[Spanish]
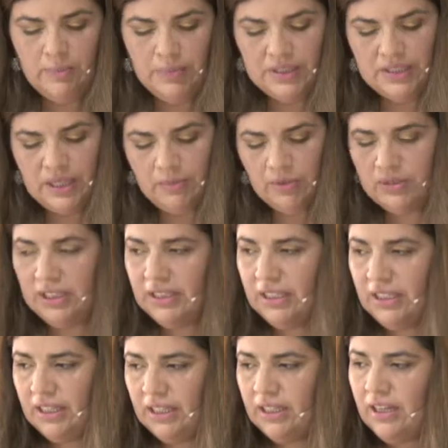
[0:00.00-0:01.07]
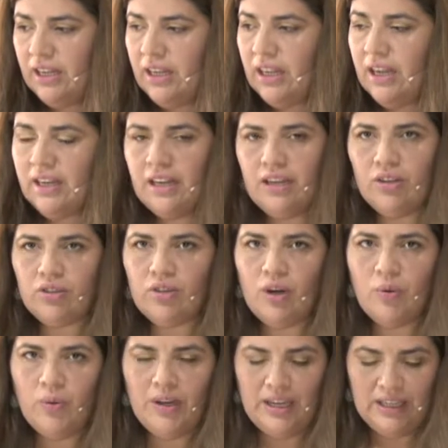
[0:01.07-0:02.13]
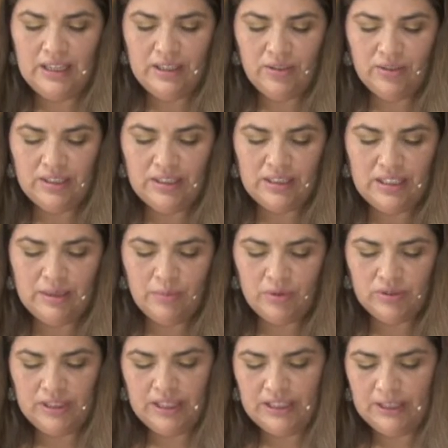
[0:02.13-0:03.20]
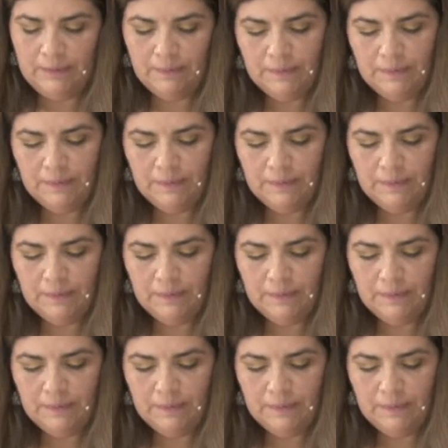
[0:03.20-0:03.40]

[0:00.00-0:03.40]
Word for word: empezamos a tejer en el otro agujerito que tenemos aquí